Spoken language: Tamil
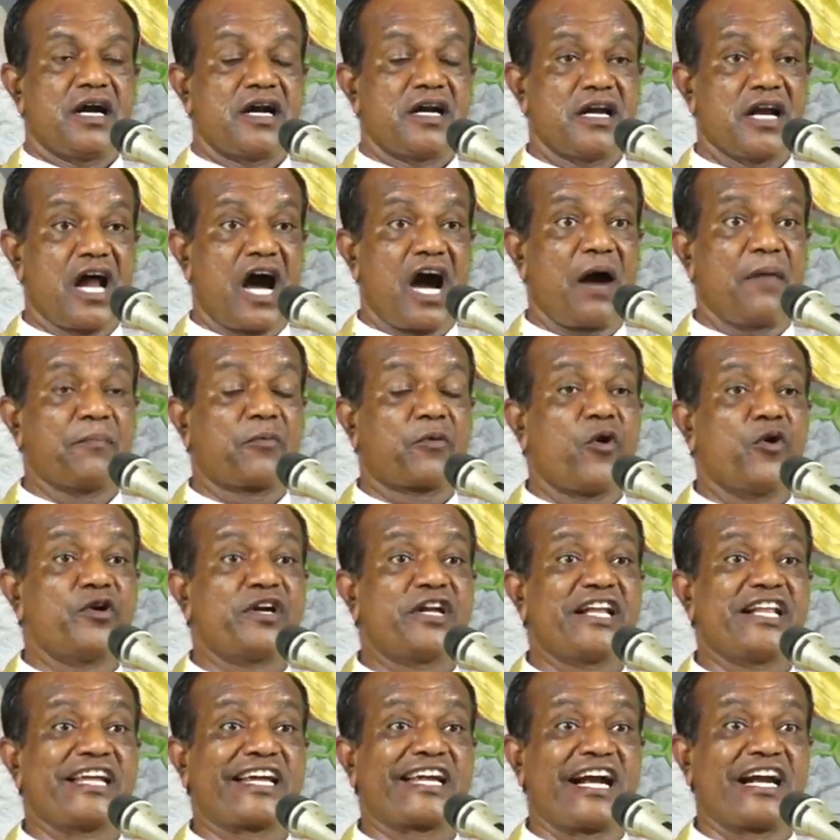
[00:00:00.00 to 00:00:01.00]
நாம்
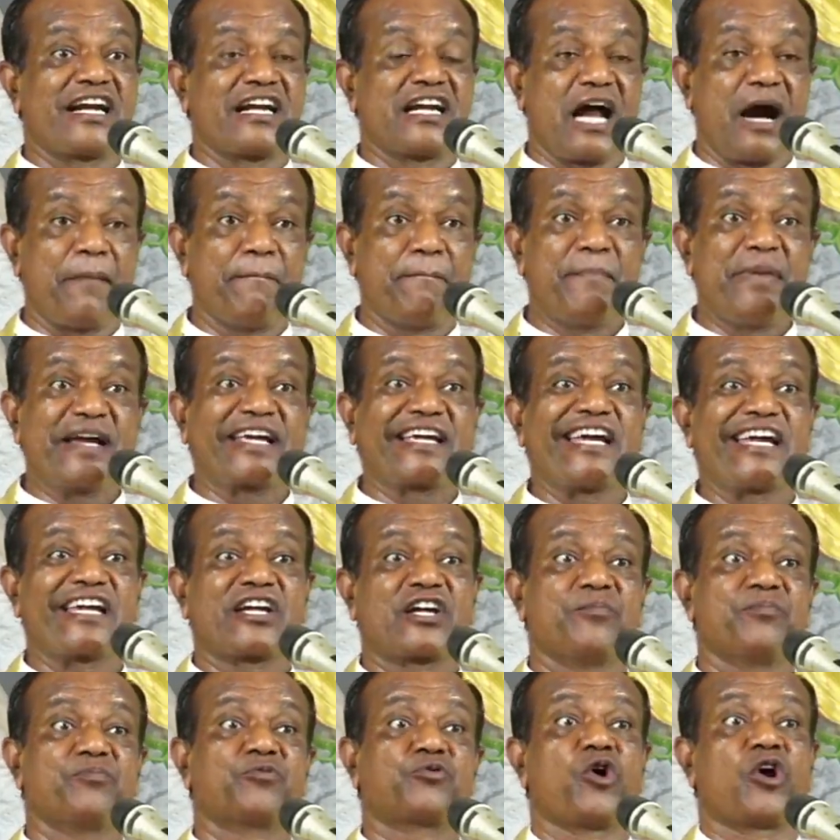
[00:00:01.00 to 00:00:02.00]
கொண்டிருக்கிற
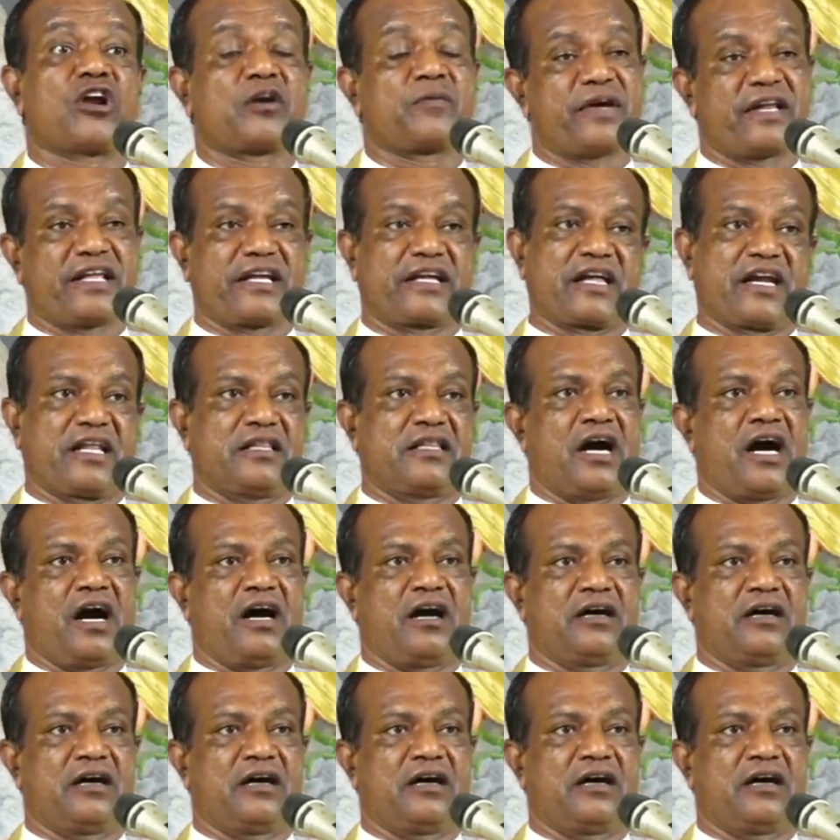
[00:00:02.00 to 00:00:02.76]
நம்பிக்கைக்கும் தொடர்பு இருக்கிறதா